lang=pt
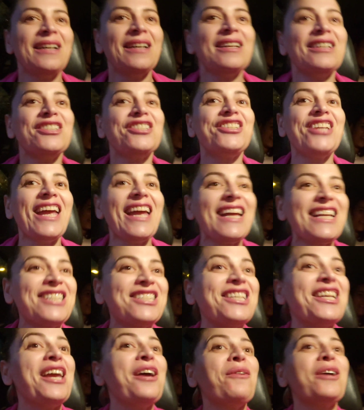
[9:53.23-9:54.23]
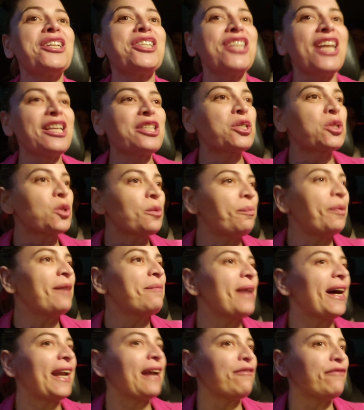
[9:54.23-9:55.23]
que fazer Gente, eu achei
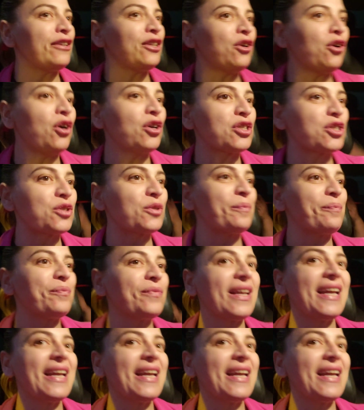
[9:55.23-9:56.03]
super maravilhoso